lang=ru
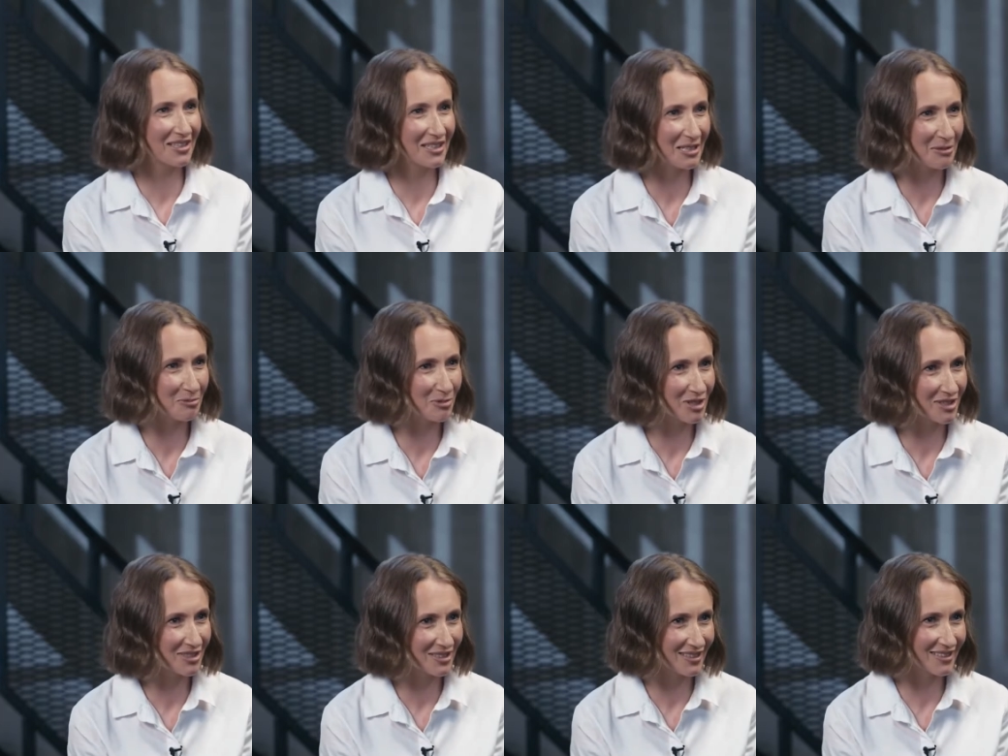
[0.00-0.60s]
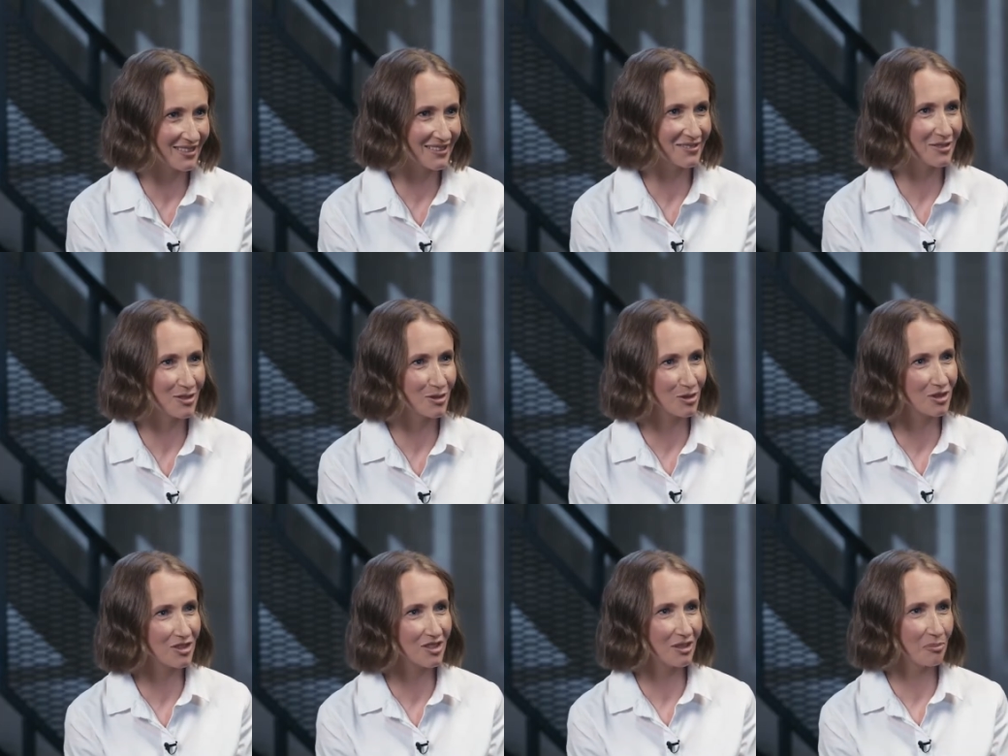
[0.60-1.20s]
грамотно
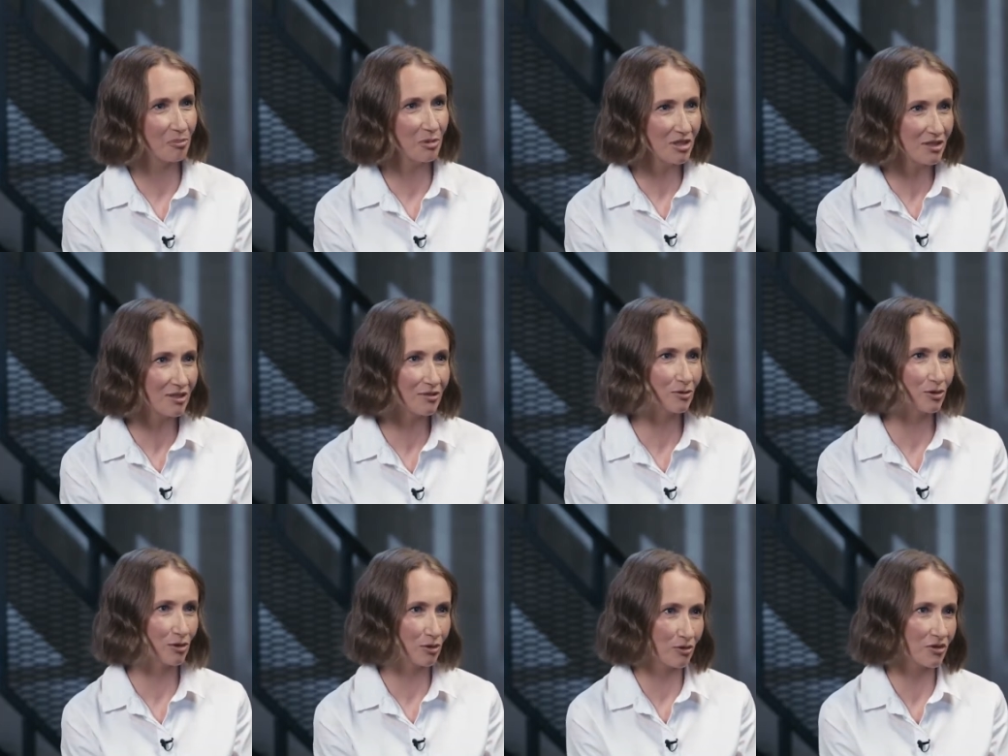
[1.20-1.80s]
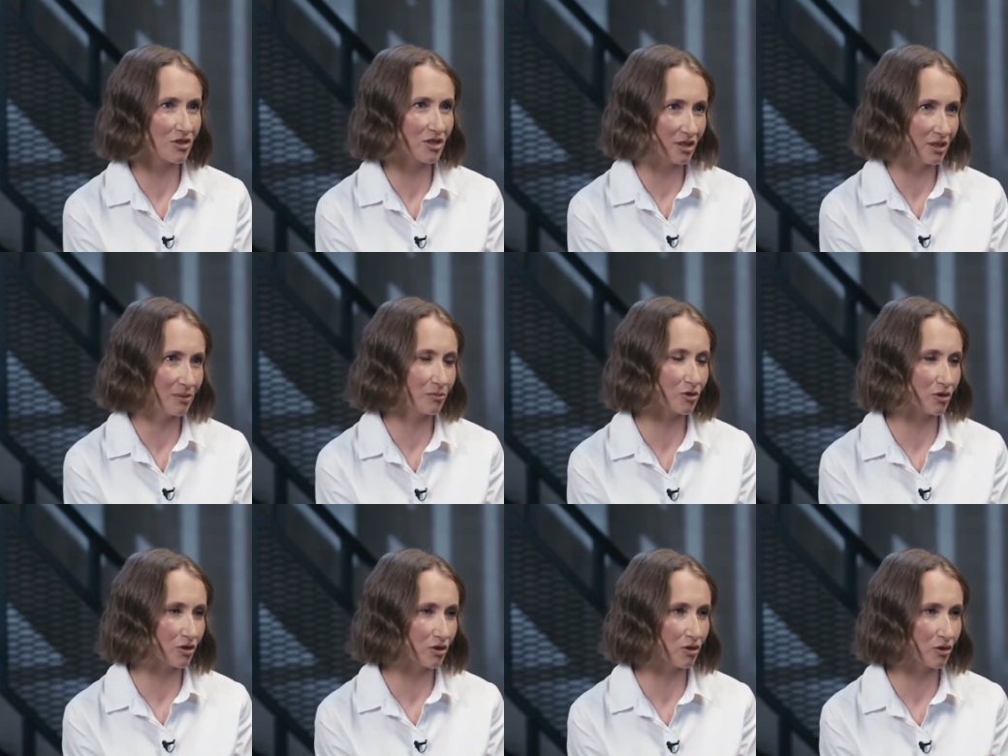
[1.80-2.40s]
все это описываю, но в
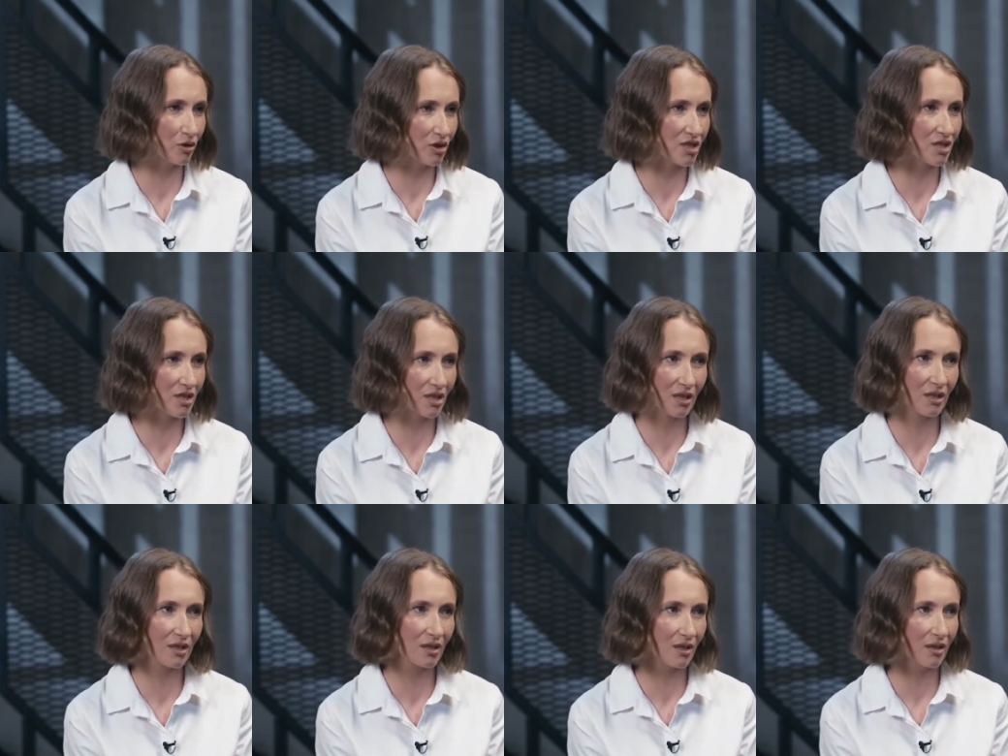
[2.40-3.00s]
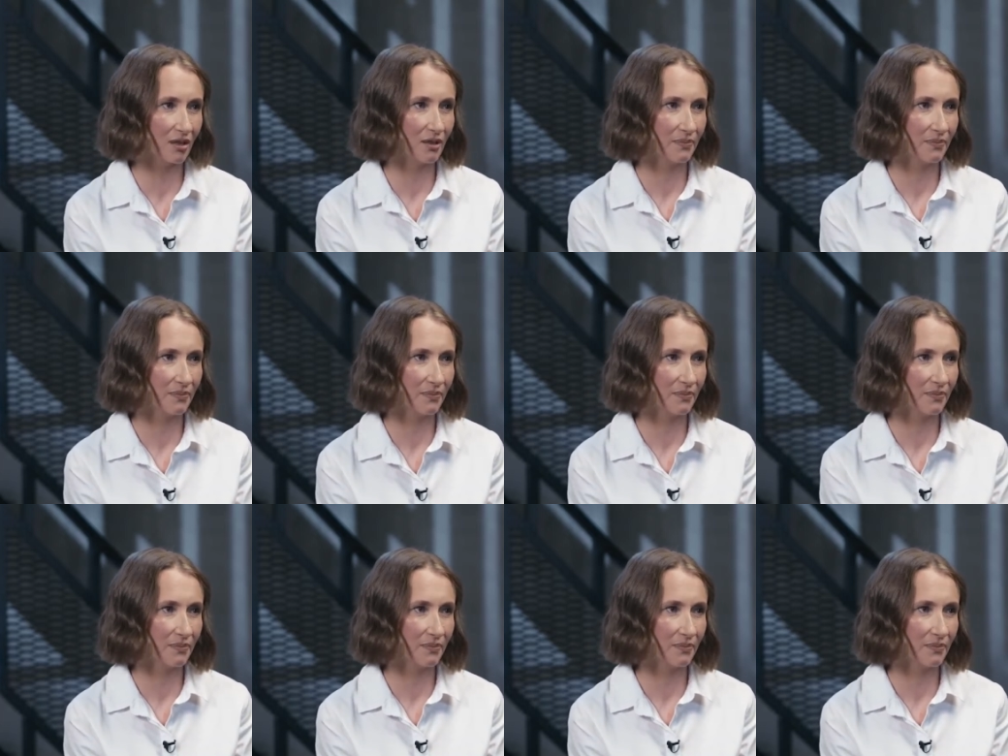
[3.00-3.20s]
целом вот ситуация такая.